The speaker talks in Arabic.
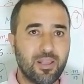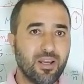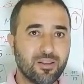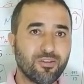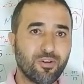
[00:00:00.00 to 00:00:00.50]

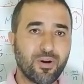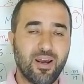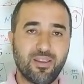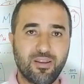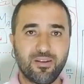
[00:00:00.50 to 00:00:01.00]
تاع الطرق
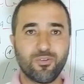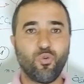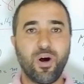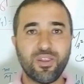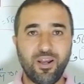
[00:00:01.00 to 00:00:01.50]
هذه
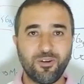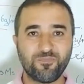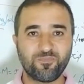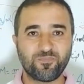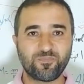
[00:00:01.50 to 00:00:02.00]
واضح
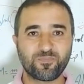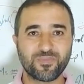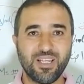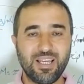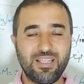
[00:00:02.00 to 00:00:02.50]

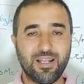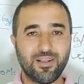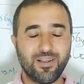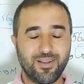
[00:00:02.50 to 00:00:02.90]
اذا